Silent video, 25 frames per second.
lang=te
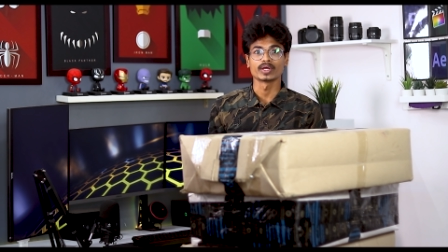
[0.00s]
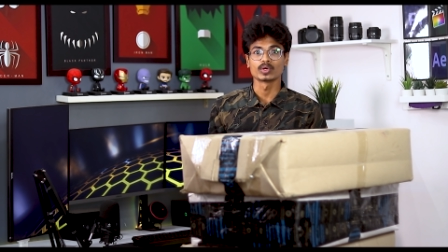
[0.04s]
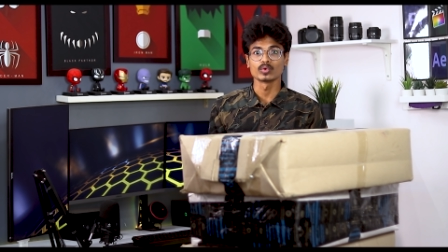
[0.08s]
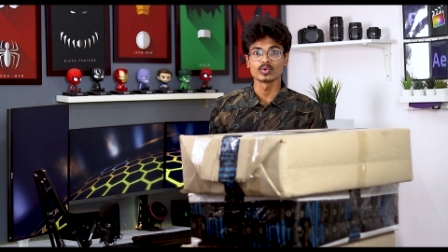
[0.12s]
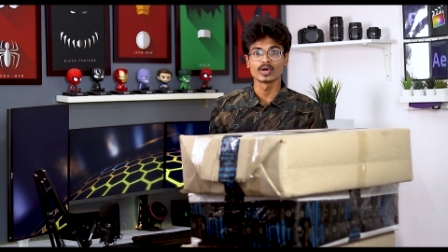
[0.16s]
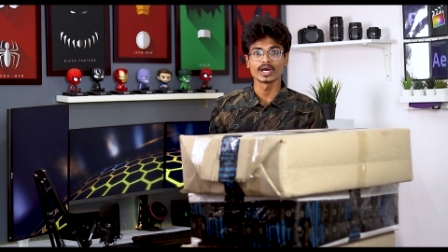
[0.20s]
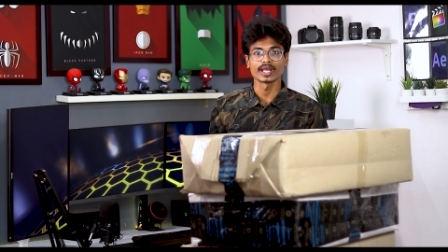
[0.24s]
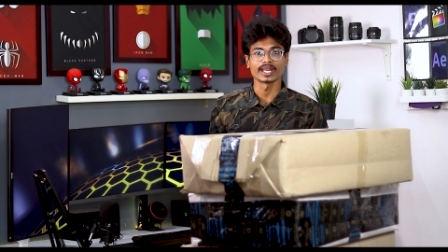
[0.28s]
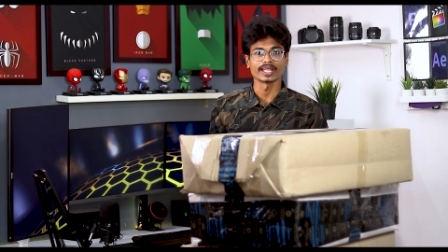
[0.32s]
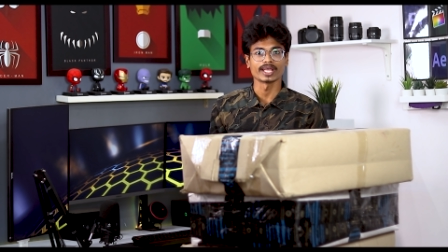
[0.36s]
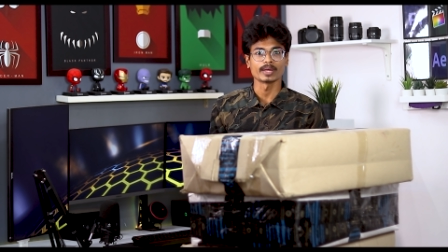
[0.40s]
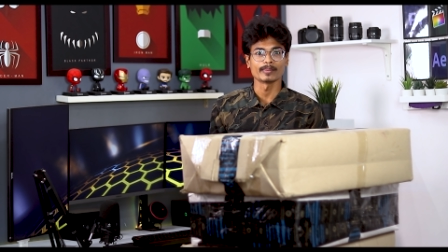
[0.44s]

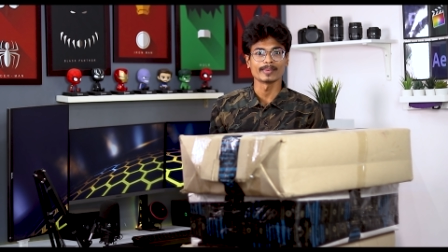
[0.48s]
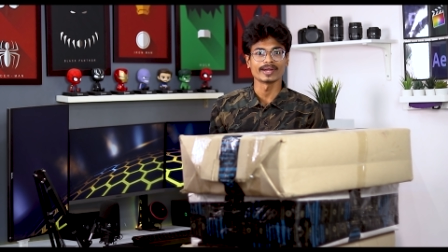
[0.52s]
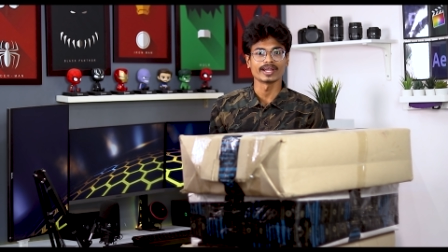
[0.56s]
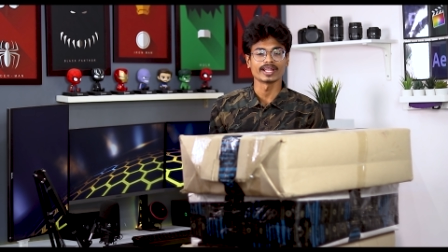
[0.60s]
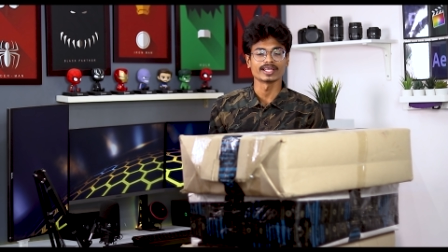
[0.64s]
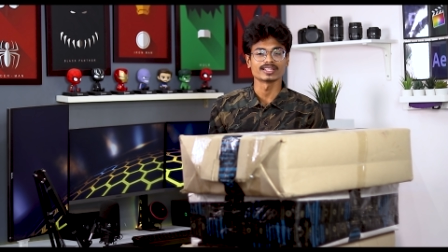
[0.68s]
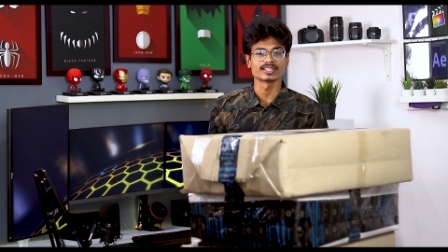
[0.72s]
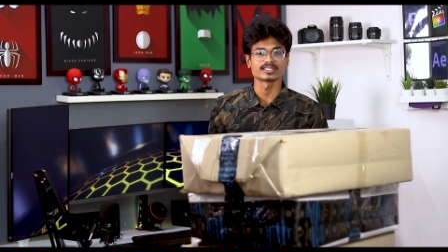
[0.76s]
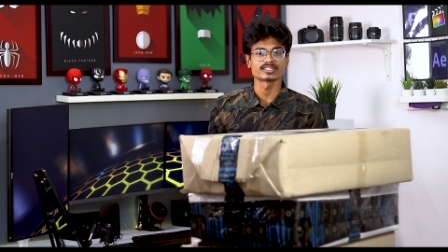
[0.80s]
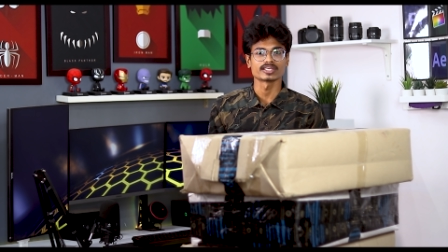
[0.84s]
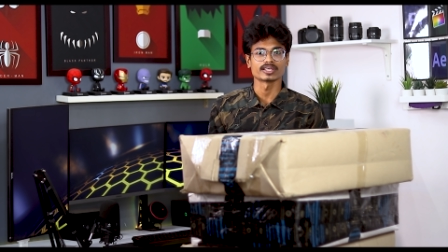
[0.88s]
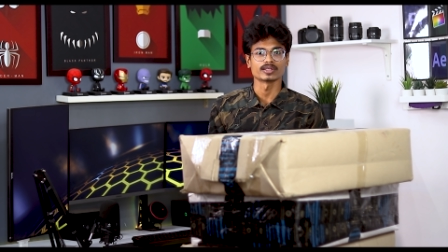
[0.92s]
ఎక్కువగా రికమెండ్
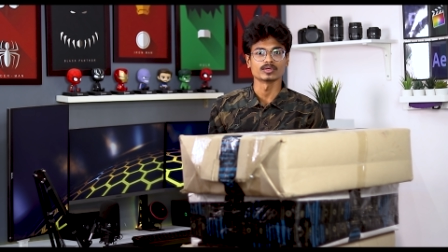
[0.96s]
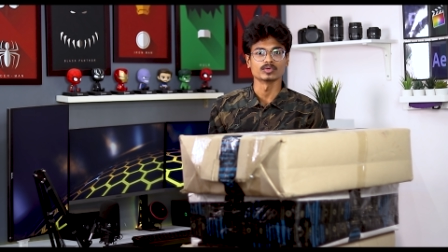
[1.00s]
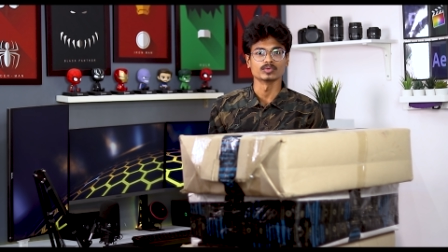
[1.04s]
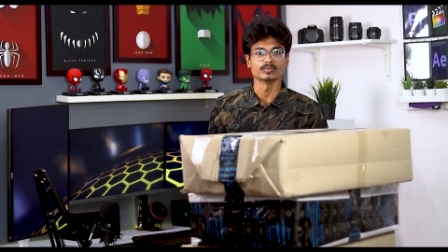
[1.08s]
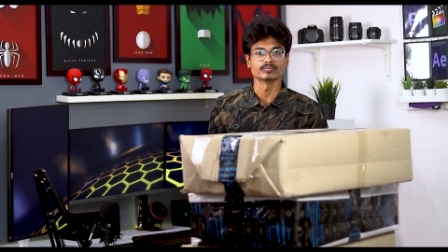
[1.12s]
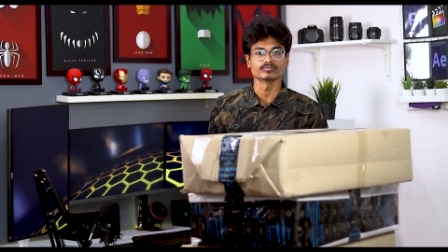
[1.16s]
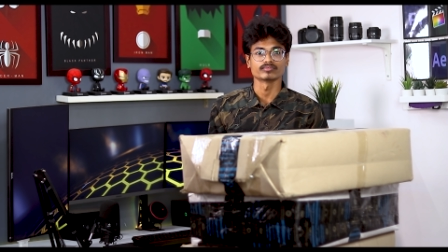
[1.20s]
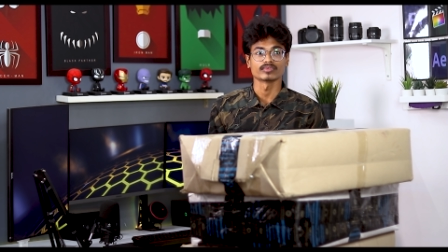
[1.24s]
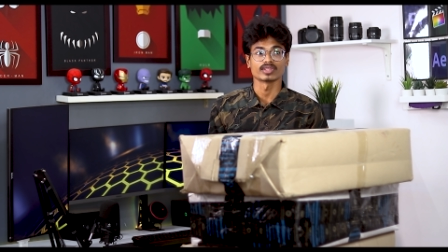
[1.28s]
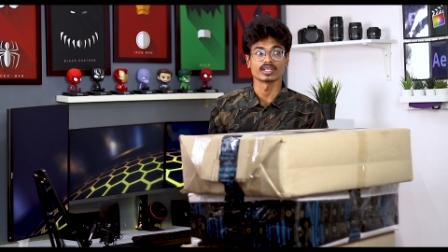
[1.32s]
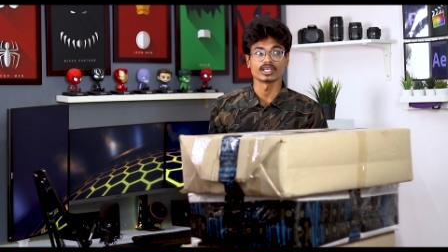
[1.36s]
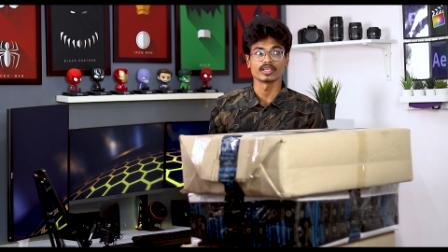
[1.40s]
అయితే చేయను
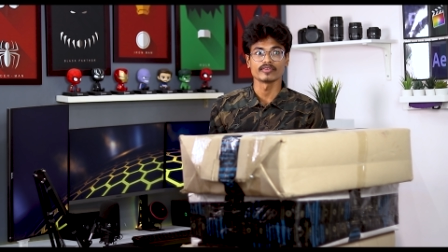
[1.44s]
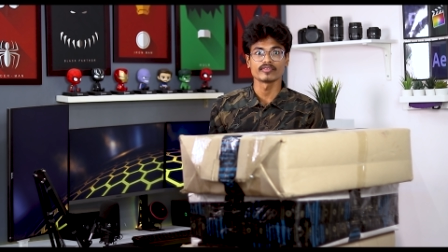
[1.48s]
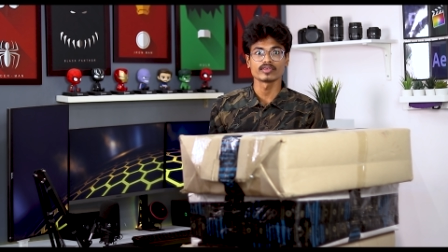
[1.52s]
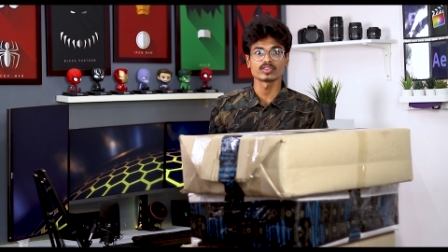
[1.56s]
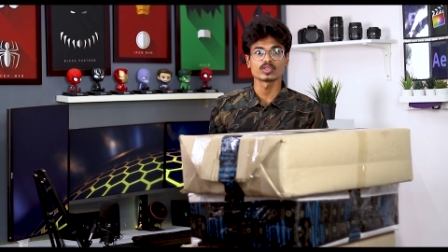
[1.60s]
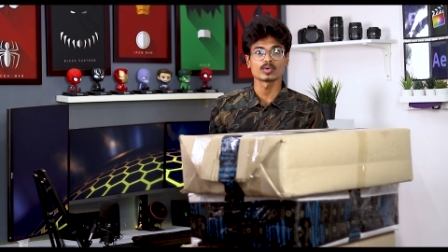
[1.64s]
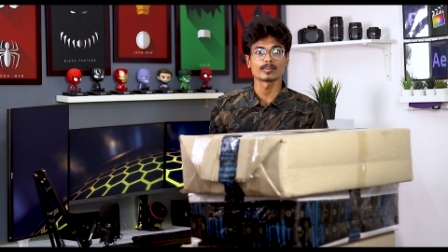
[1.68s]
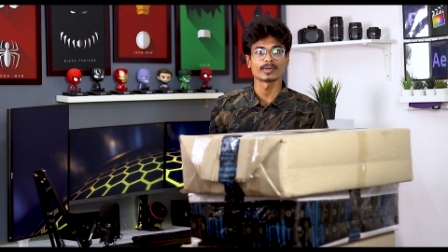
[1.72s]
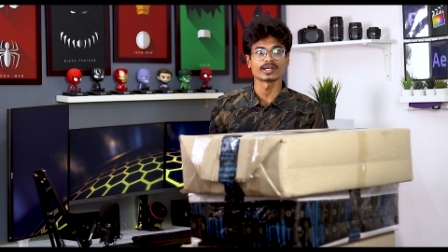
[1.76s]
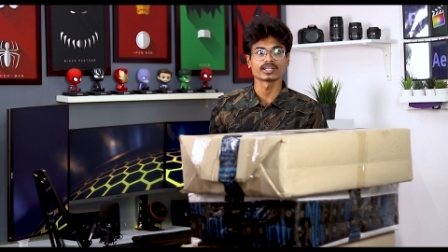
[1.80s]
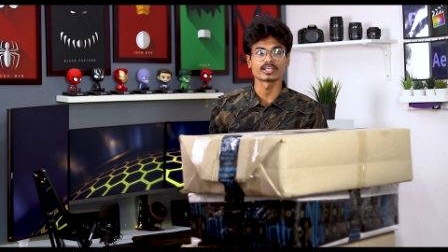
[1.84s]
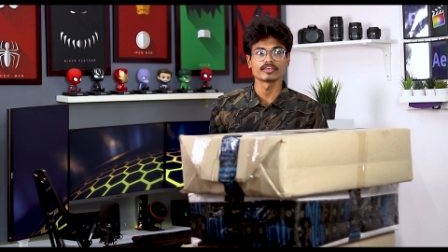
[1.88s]
ఈవెన్
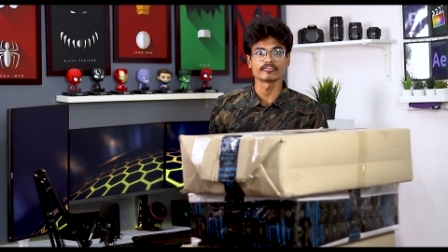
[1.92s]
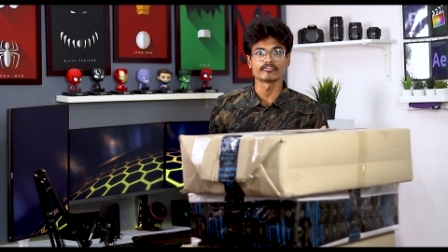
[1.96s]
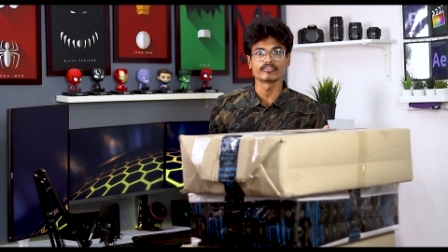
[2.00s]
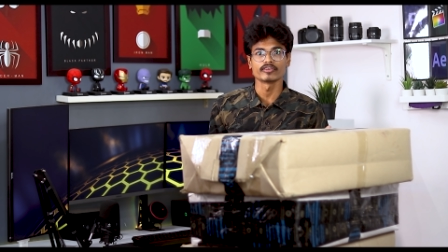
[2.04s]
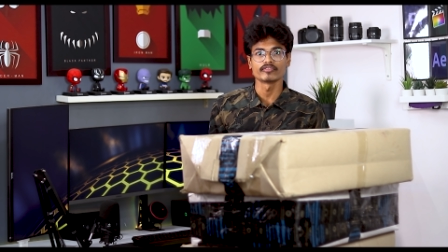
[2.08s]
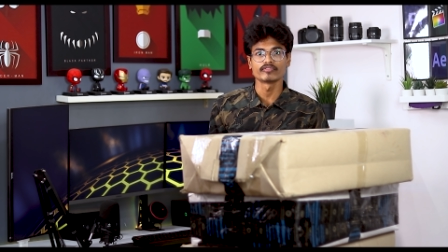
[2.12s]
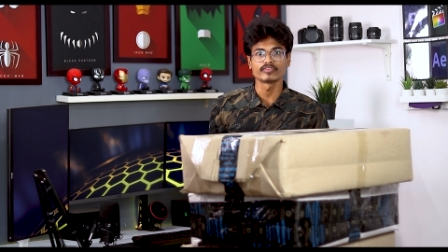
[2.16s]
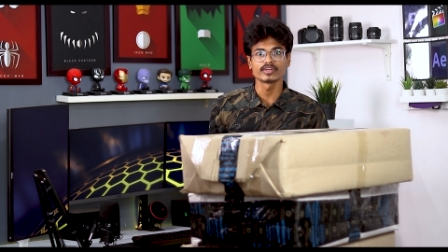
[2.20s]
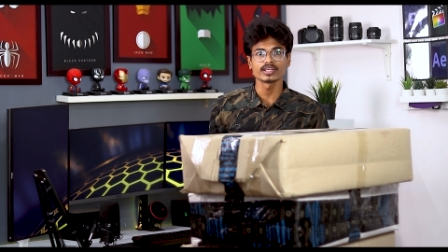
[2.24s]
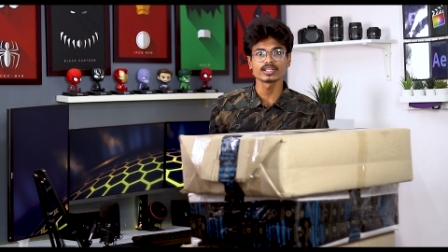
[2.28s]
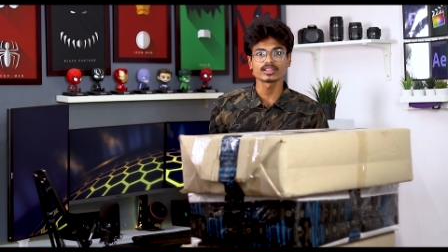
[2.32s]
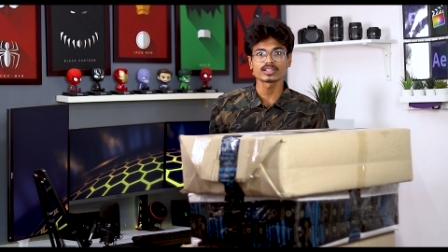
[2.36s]
మనకి
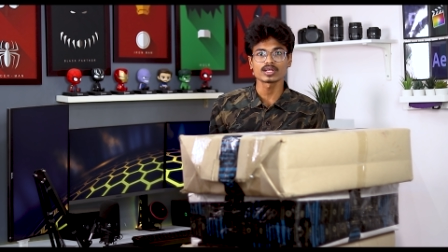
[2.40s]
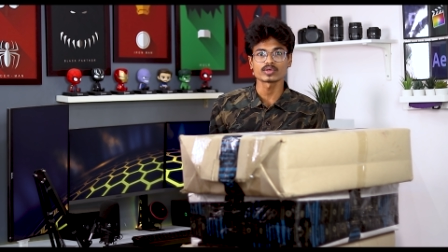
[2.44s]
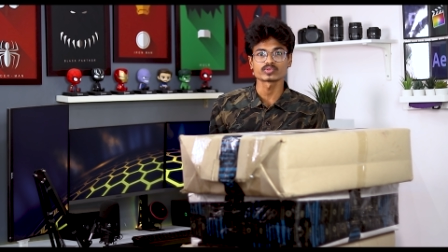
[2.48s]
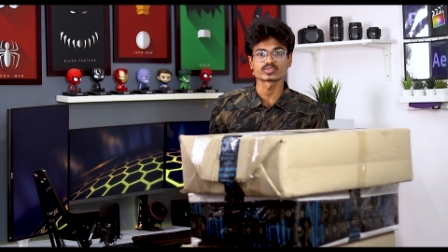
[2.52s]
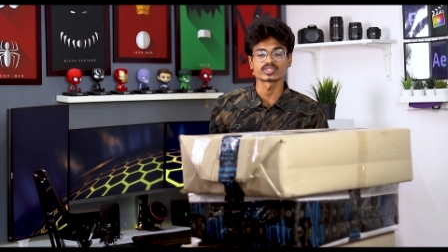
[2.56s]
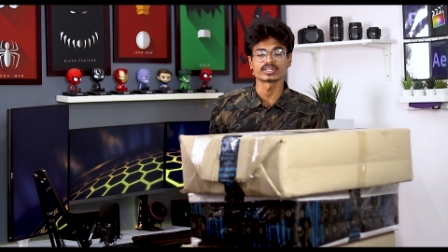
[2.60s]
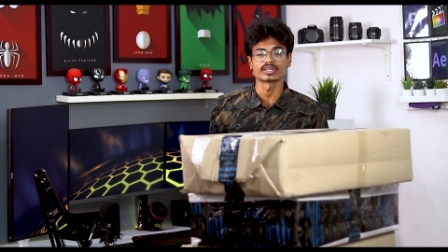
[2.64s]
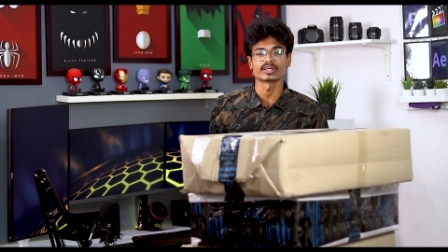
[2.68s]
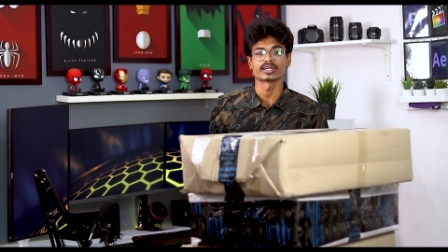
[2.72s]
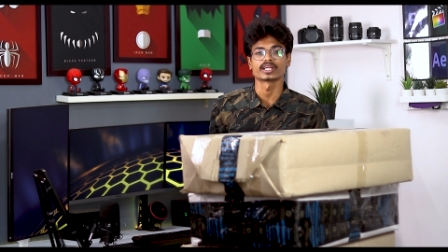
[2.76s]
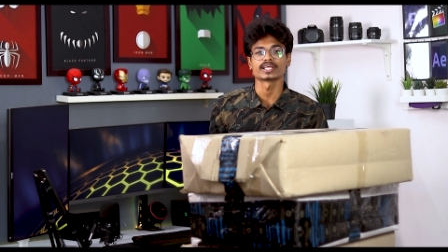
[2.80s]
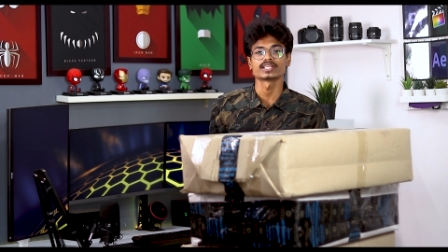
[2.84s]
ఫిఫ్టీన్
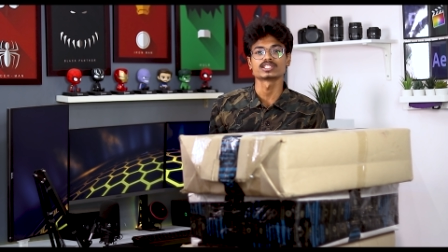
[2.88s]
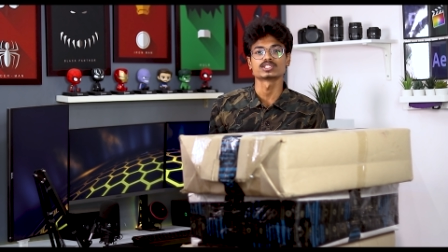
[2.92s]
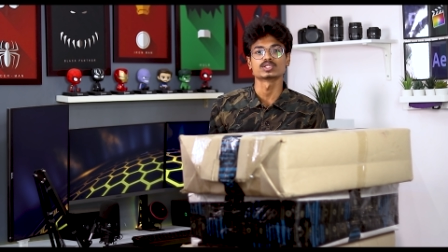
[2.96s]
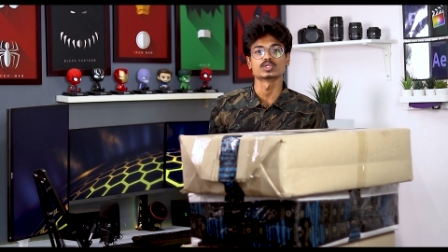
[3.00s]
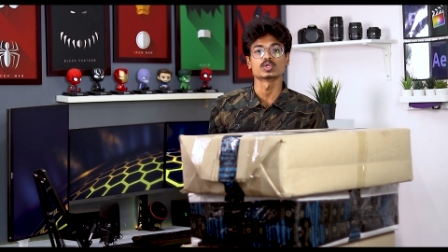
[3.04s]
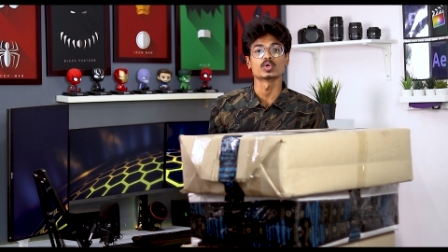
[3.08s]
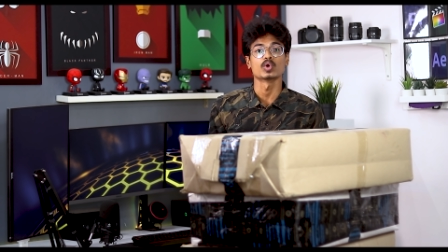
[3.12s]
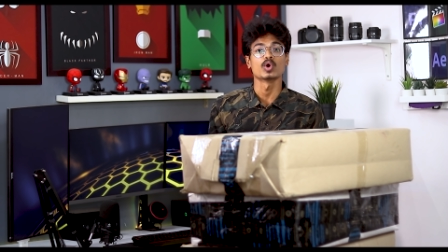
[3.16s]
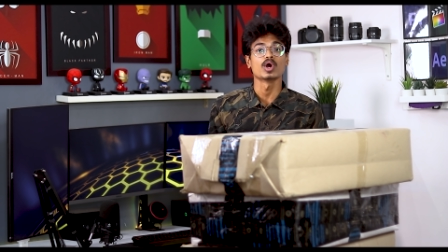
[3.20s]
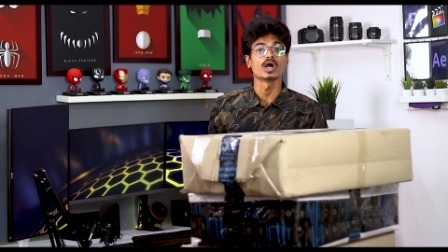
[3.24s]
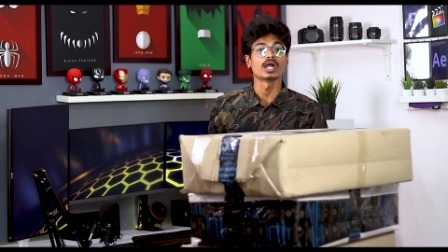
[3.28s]
థౌసండ్ రేంజ్లో